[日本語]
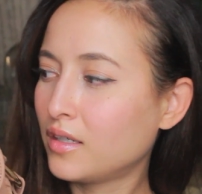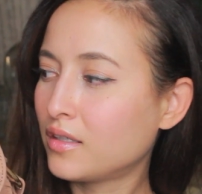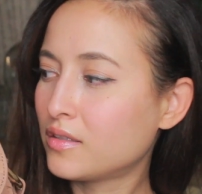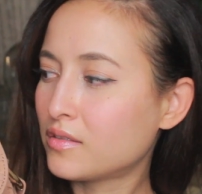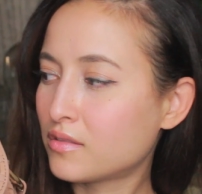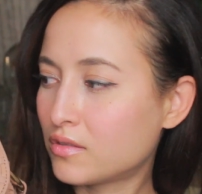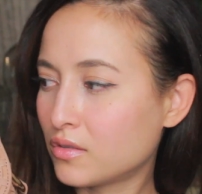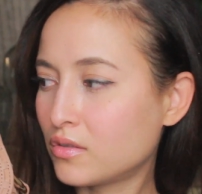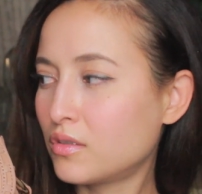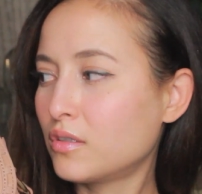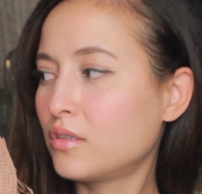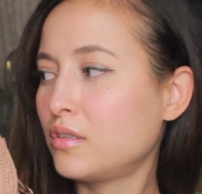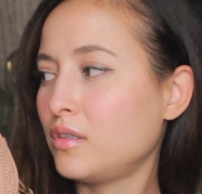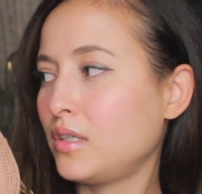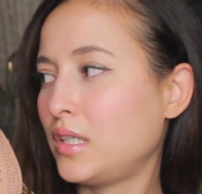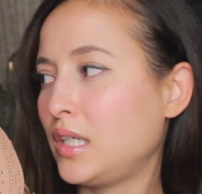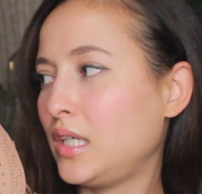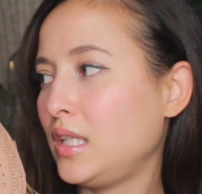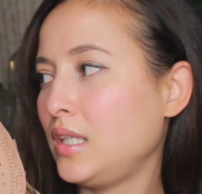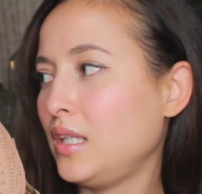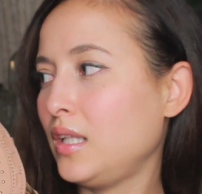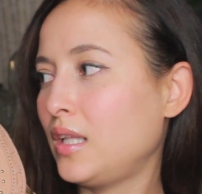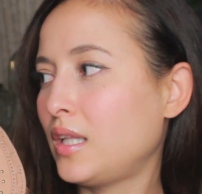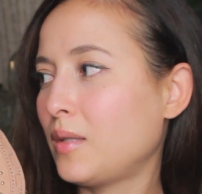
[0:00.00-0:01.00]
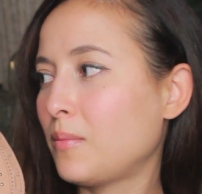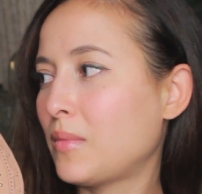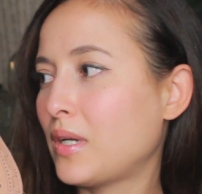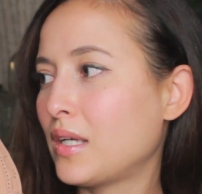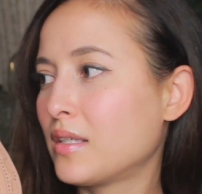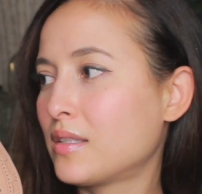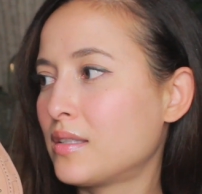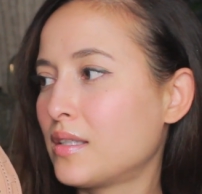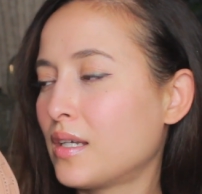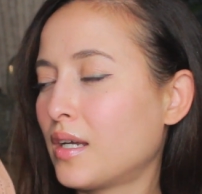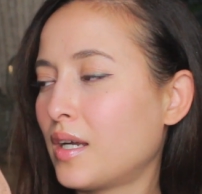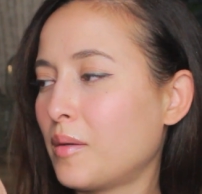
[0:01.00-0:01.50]
すごく気に入ってま
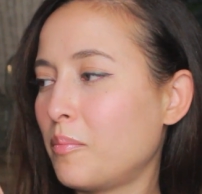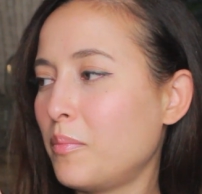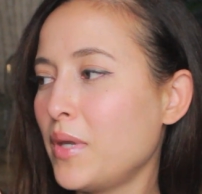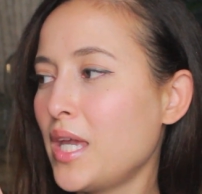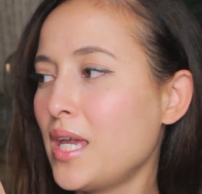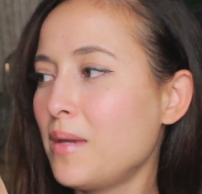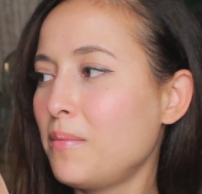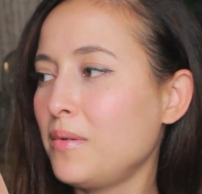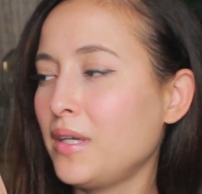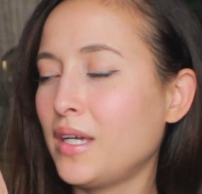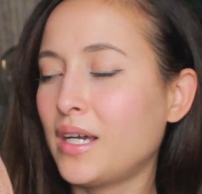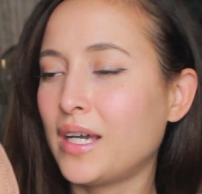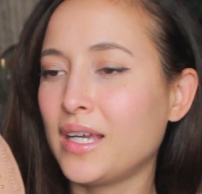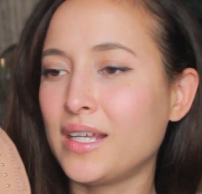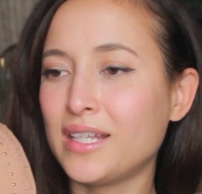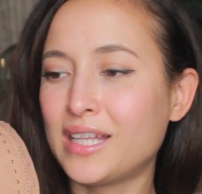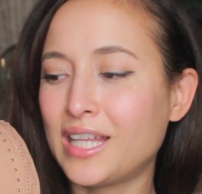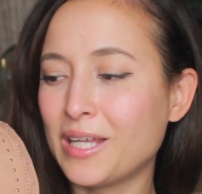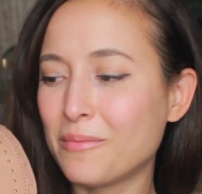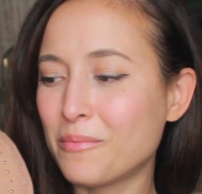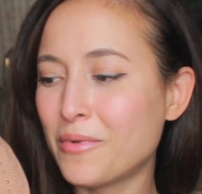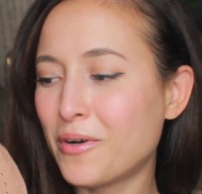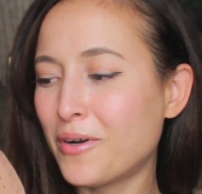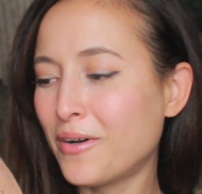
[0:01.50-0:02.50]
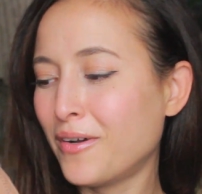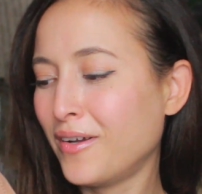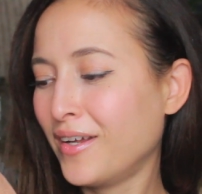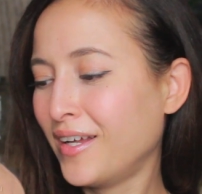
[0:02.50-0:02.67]
すなんかベイビーがいても